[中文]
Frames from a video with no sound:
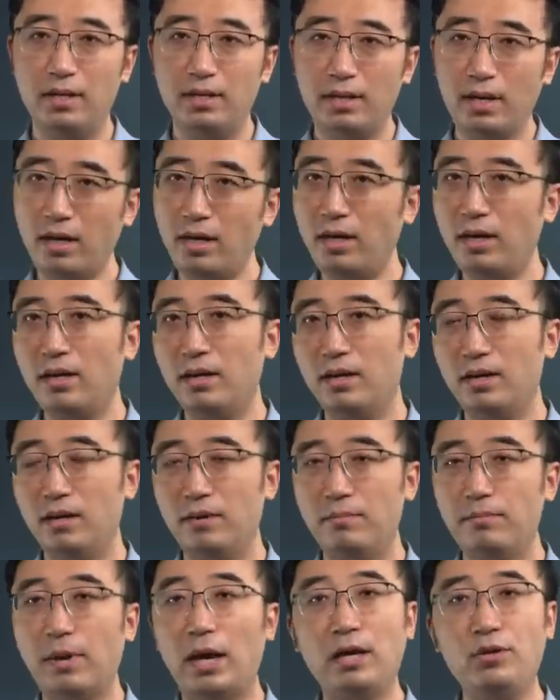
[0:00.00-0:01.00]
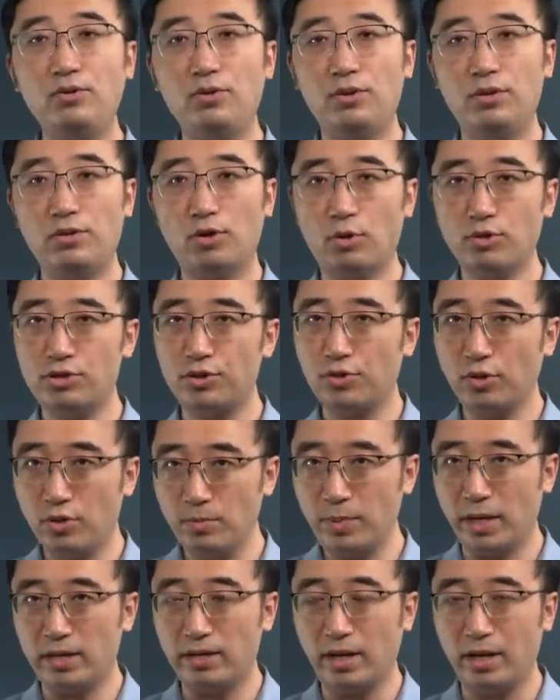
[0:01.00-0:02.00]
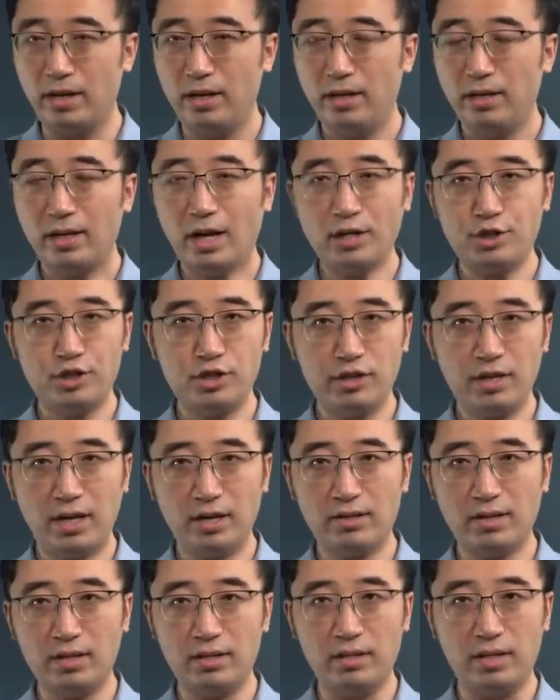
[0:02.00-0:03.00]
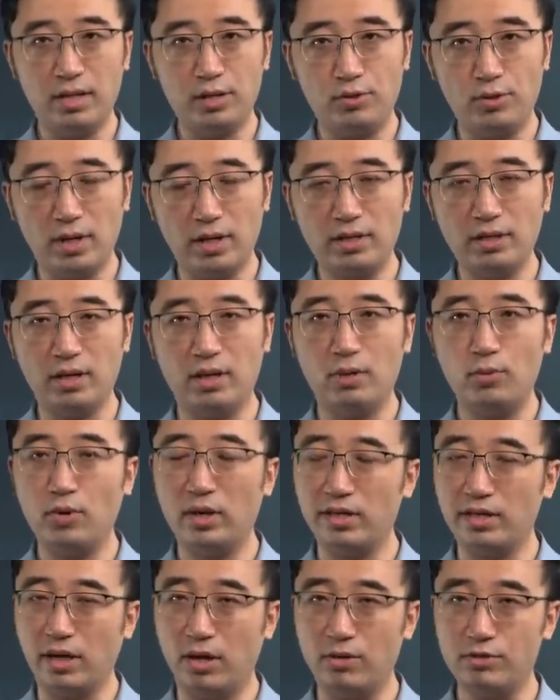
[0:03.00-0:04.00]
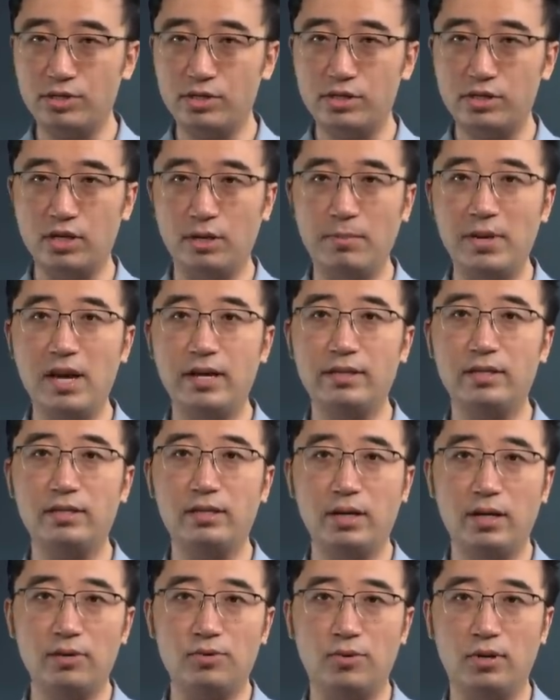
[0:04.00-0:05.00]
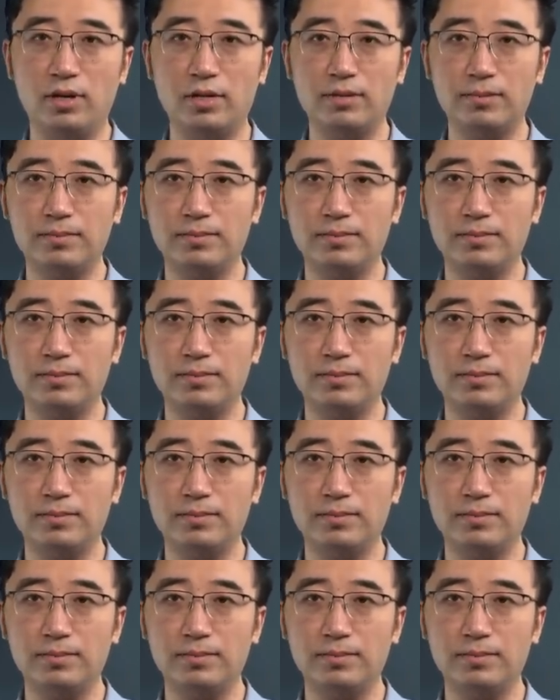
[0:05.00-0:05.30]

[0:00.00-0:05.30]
第一，美女都是聪明的，她知道自己的决策会导致什么样的结果。